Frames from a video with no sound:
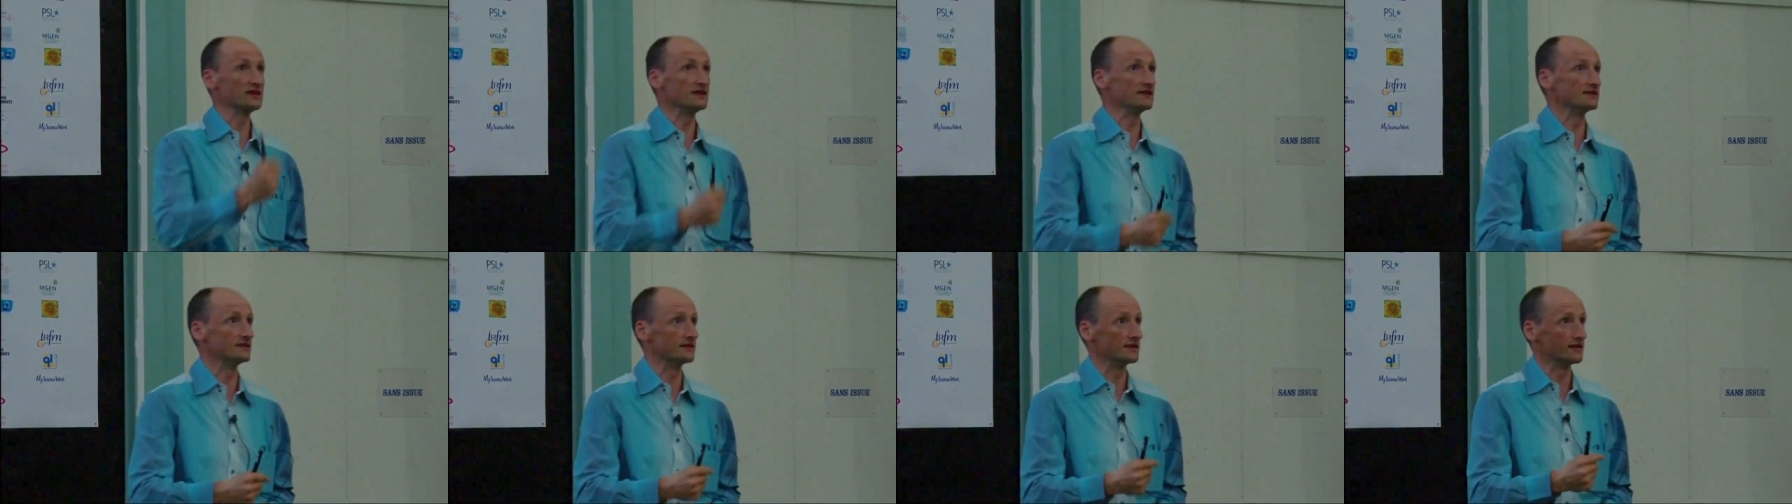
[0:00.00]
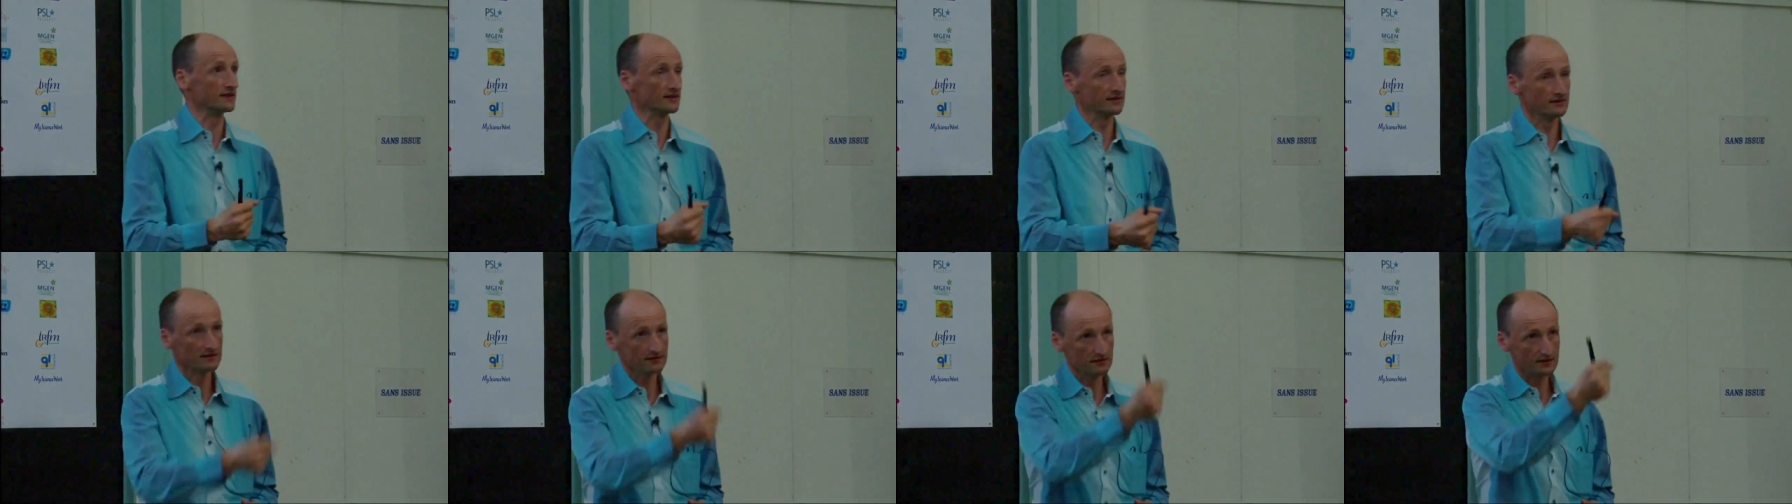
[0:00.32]

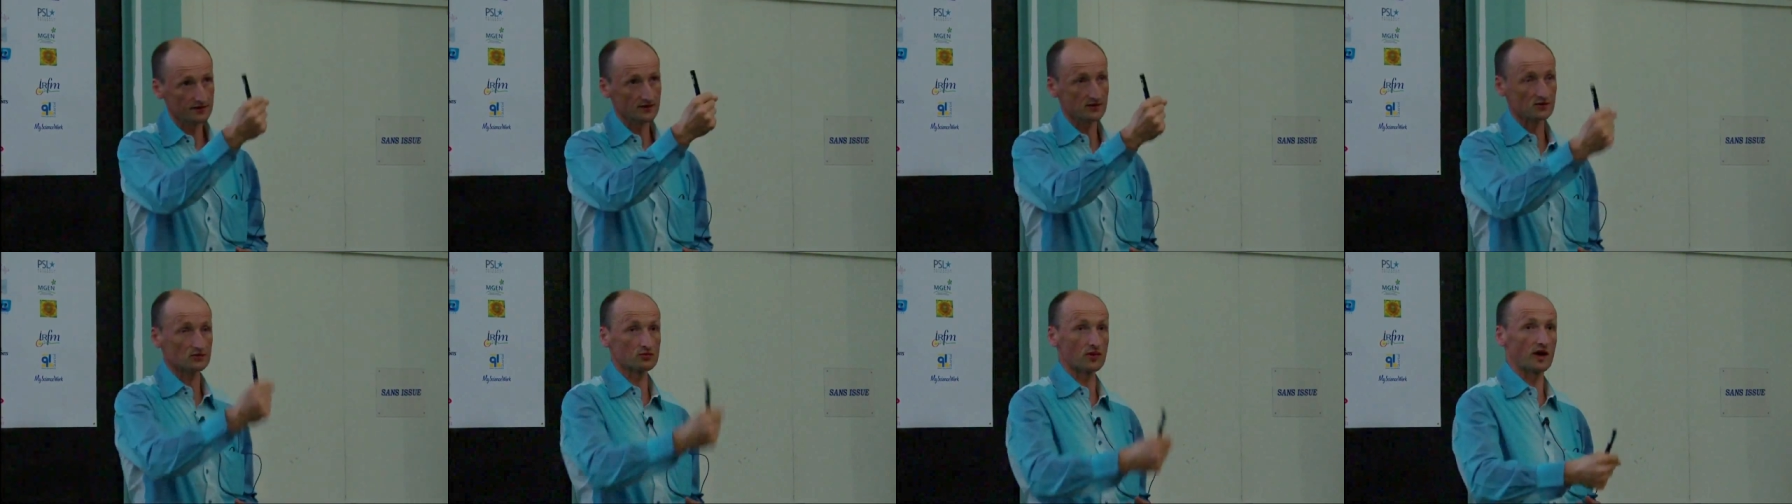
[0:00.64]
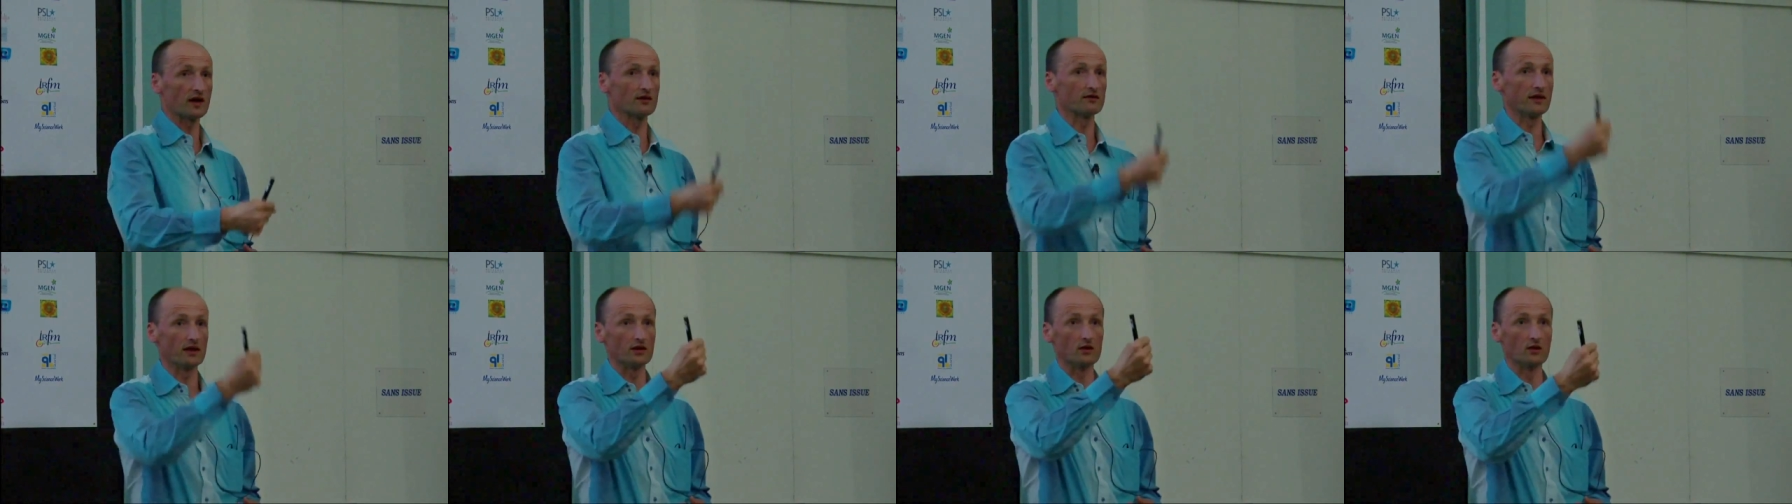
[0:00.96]
easing,
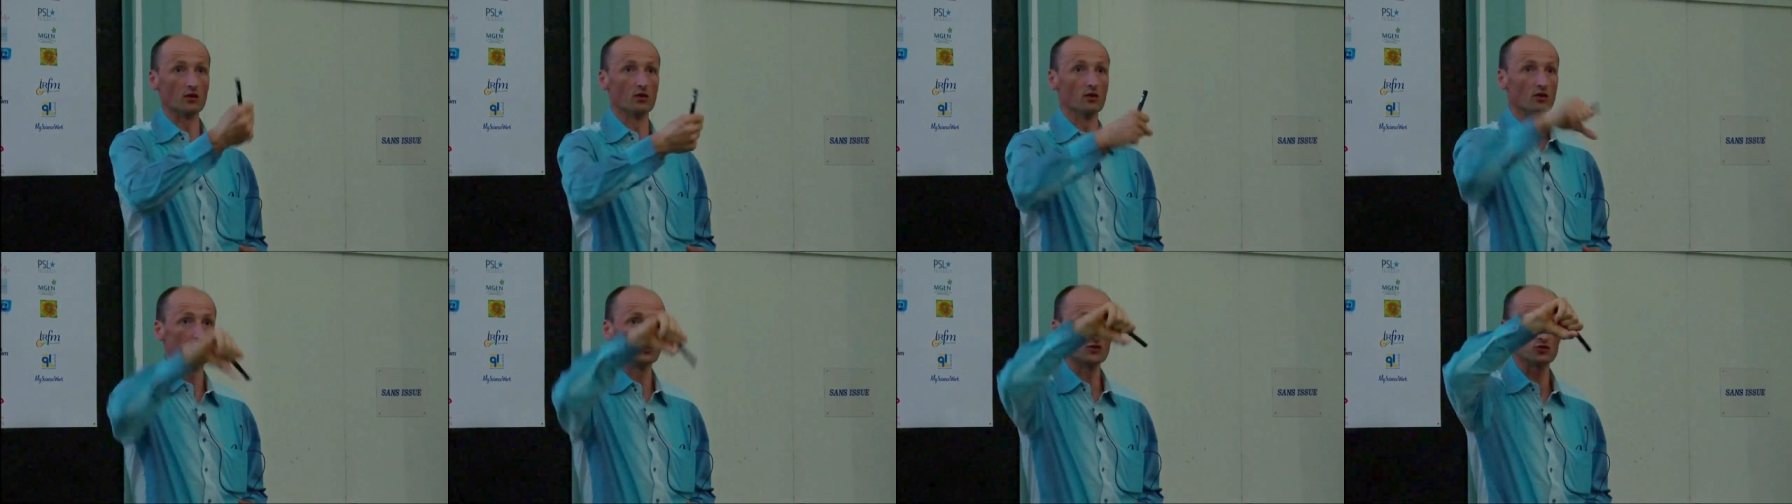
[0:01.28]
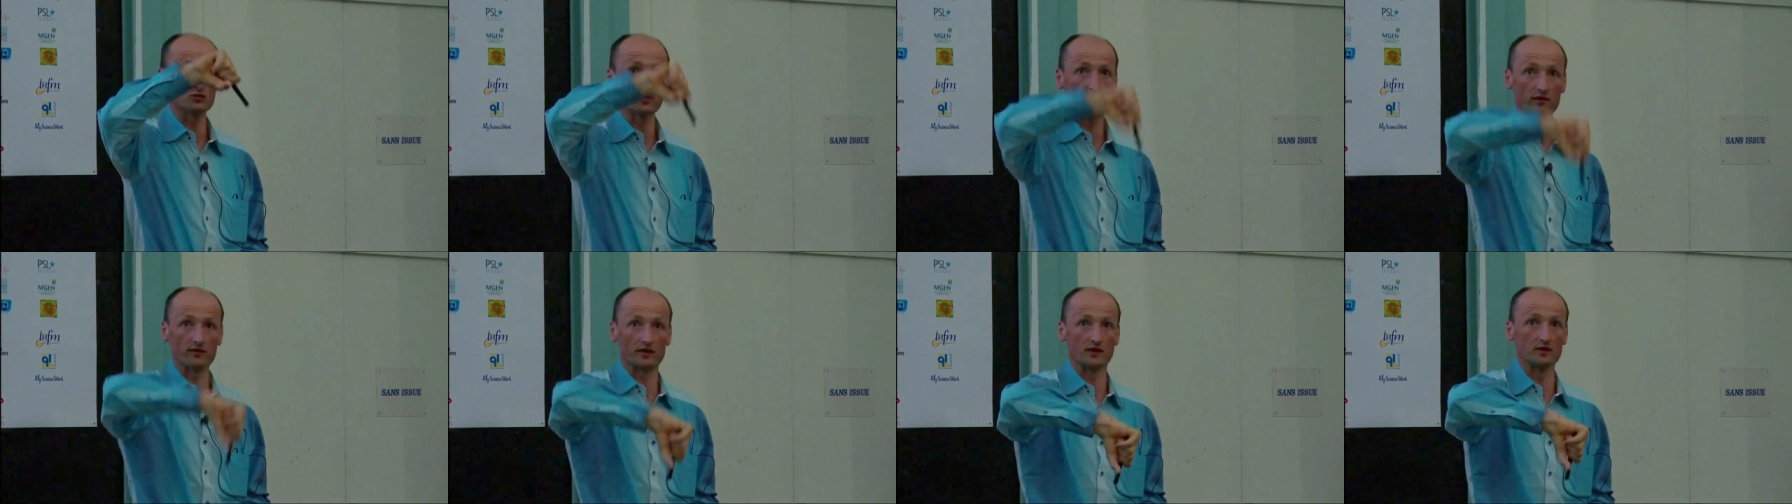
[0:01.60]
soit vers le haut,
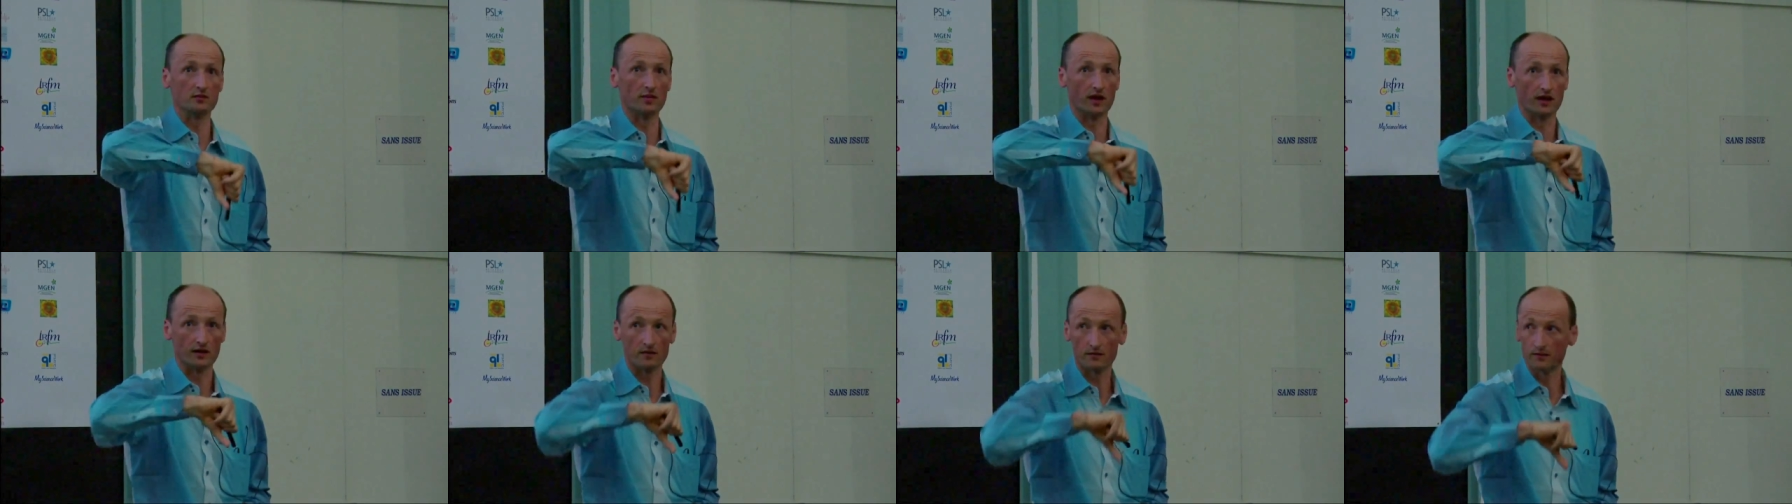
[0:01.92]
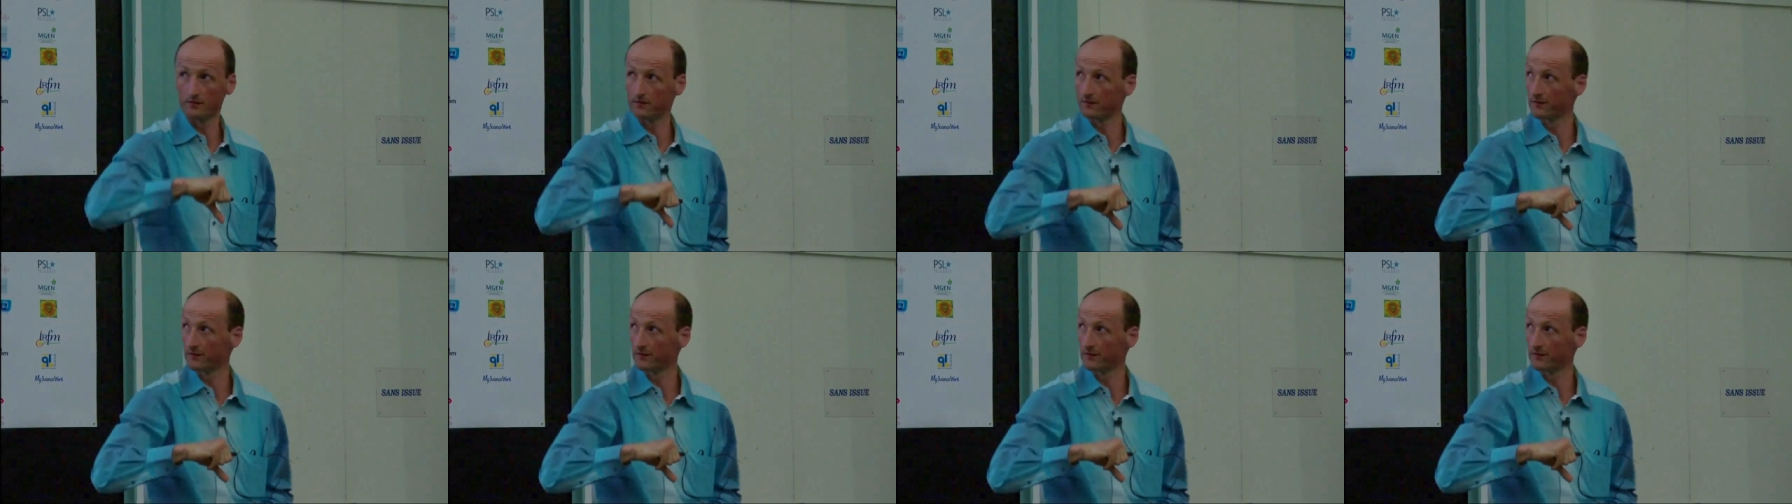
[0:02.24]
soit vers le bas.